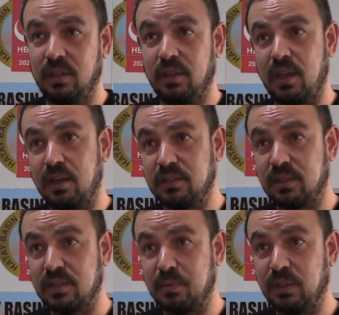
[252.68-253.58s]
En kısa
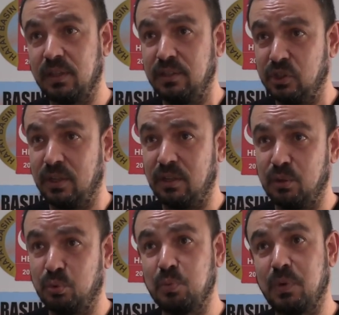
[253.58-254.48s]
zamanda inşallah
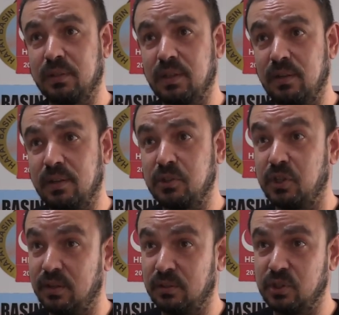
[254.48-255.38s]
tüm Hataylılar,
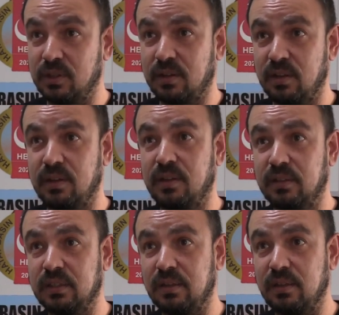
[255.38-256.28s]
şehir dışına kalan
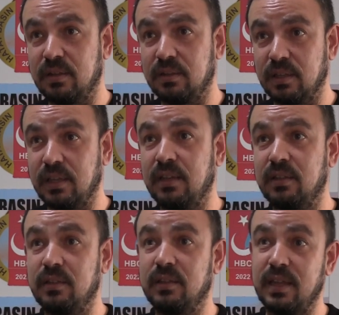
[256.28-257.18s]
Hataylıları da
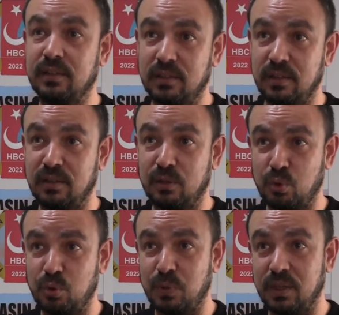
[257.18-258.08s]
kendi kentlerine
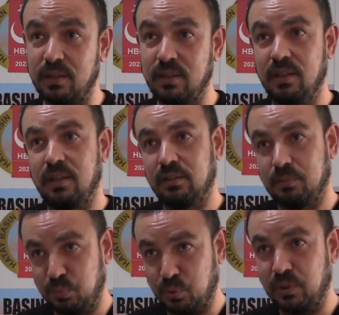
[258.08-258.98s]
dönmeye
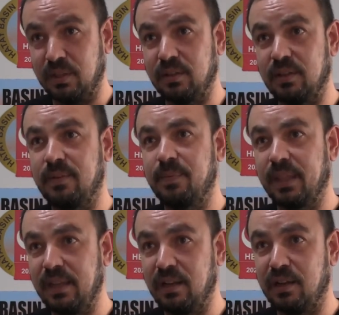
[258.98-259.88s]
buradan da
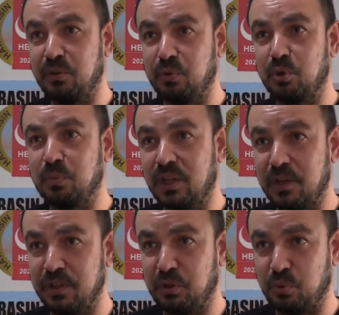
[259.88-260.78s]
ilan ediyorum,
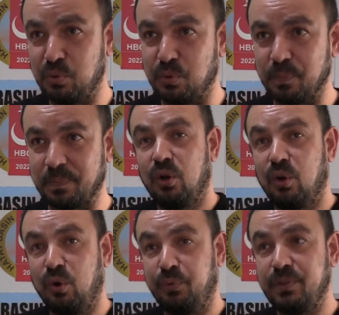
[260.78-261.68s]
davet ediyorum.
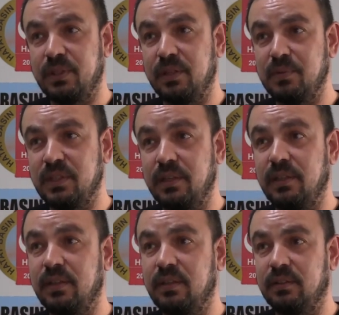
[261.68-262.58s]
Ofislerimizde
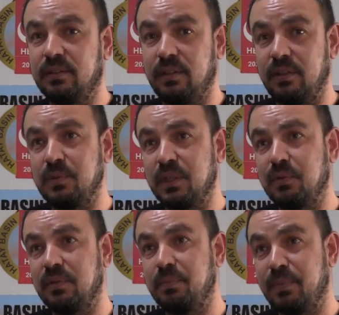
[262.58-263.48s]
yine dediğimiz
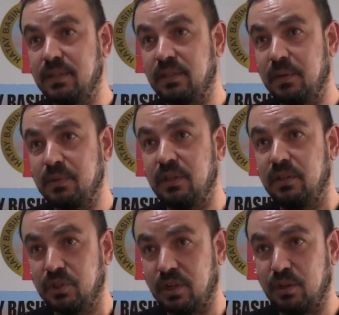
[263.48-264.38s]
gibi mesleğimizi
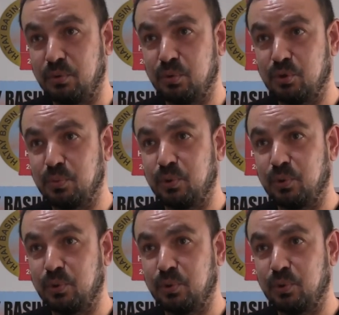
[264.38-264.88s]
icra ediyoruz.